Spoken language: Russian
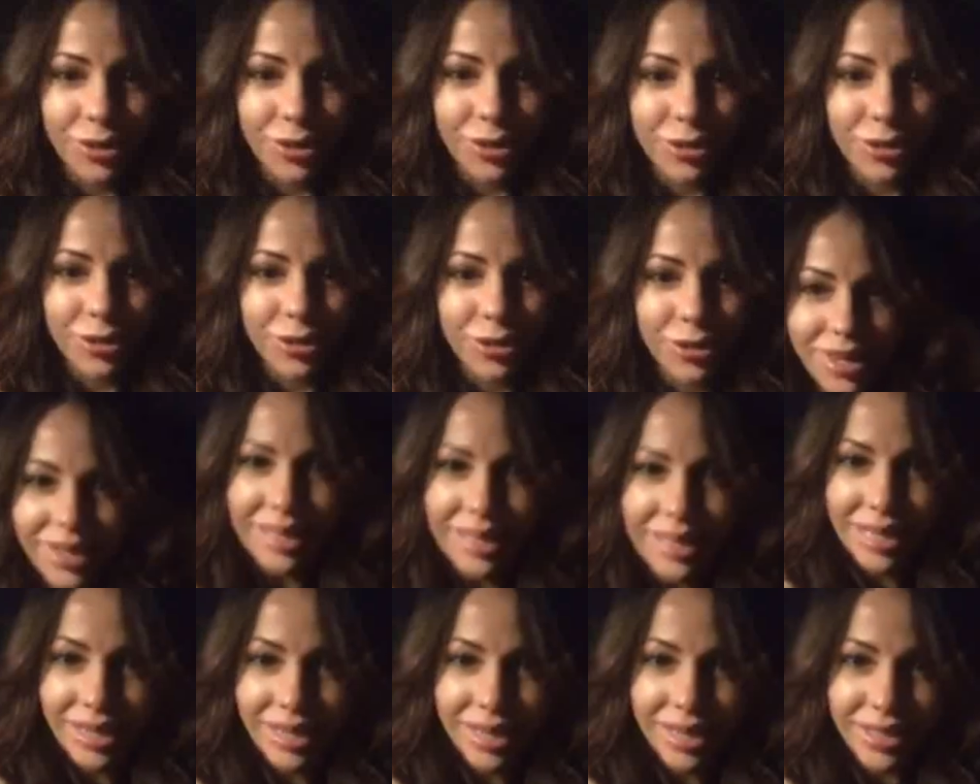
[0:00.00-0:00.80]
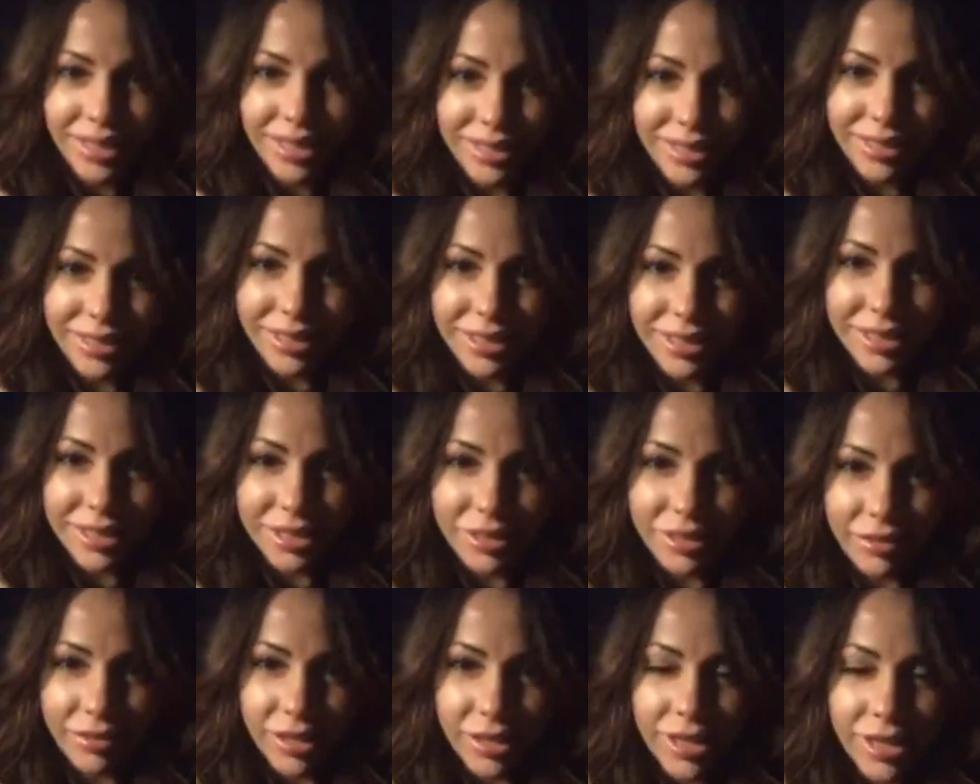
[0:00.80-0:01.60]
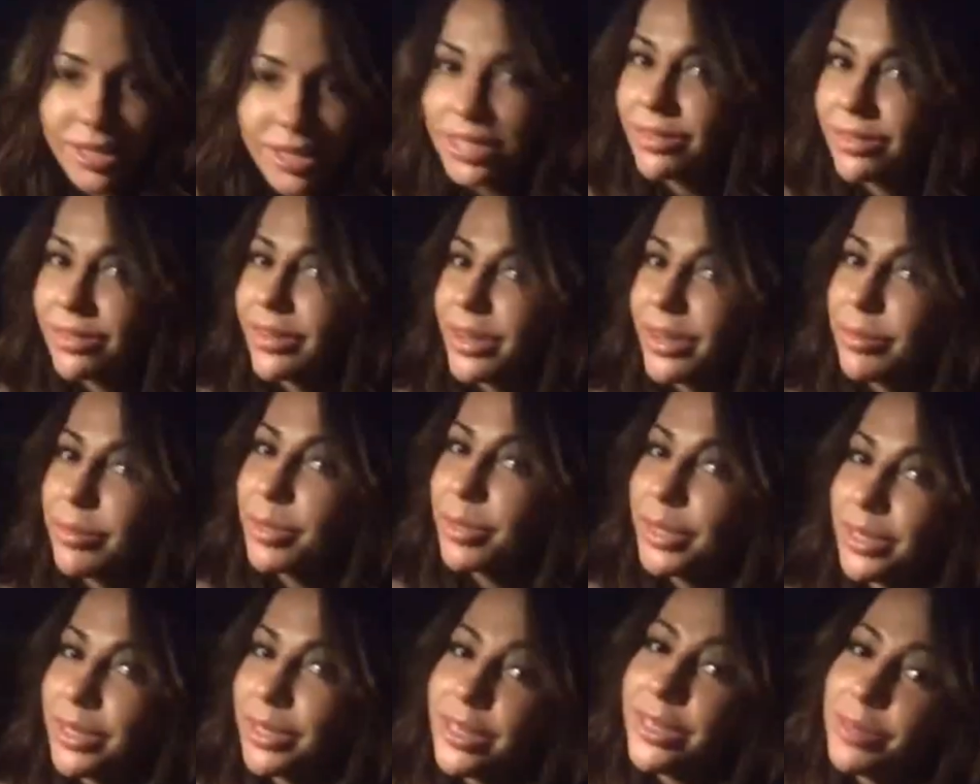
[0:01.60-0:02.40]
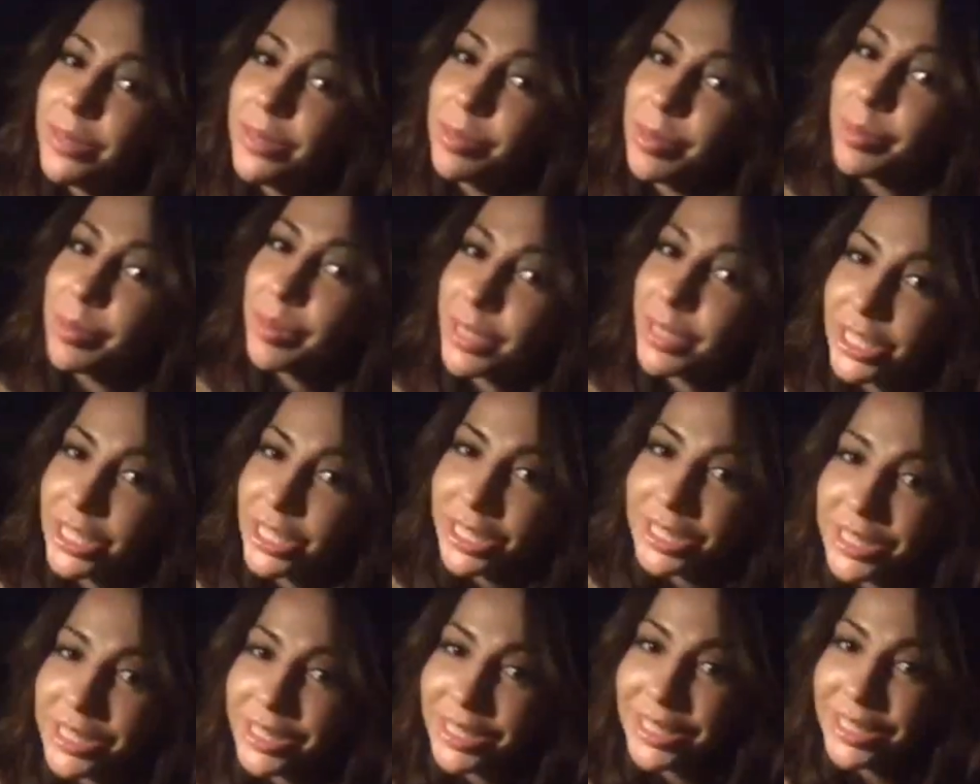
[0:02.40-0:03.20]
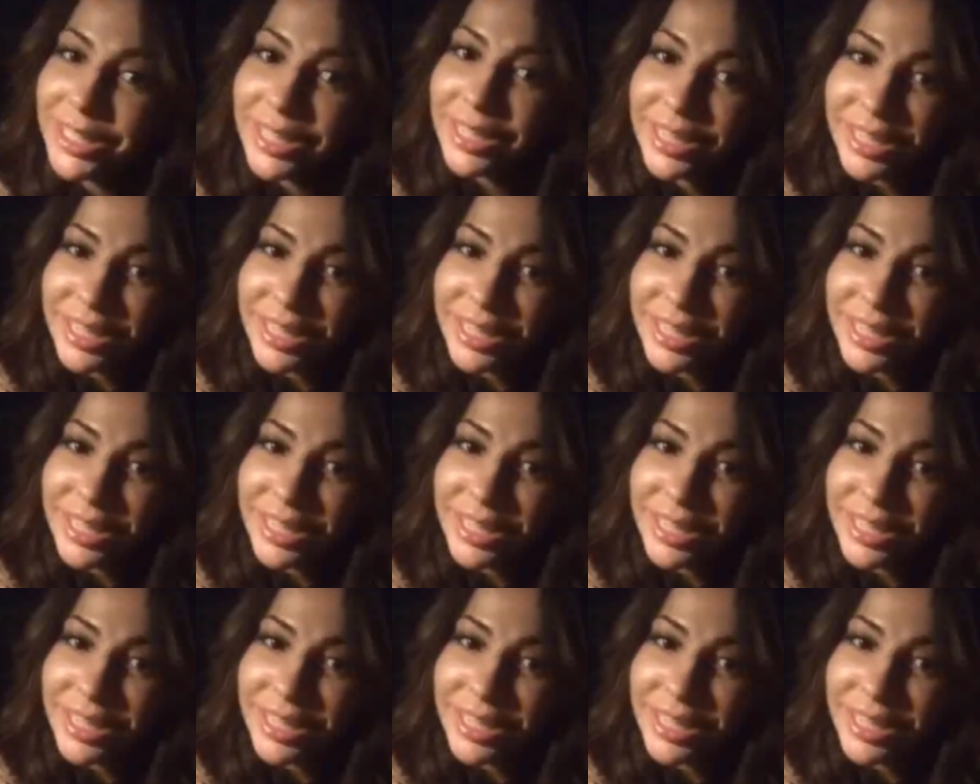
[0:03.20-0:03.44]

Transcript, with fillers: не могла не связаться с вами и не попрощаться.